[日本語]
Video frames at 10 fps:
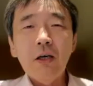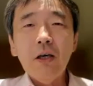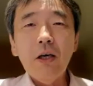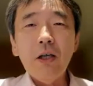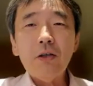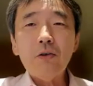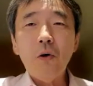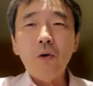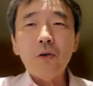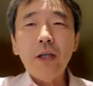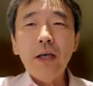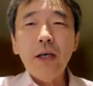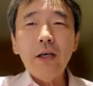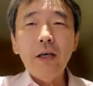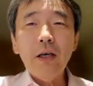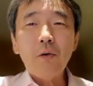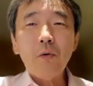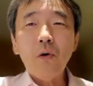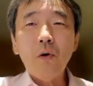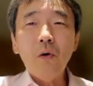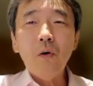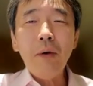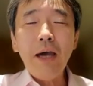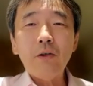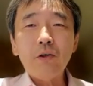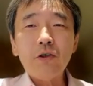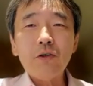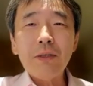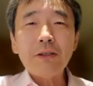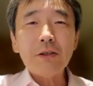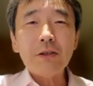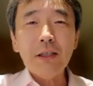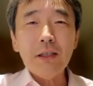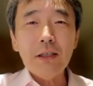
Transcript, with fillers: えっ、ー、と、で、えー、この前の週末に、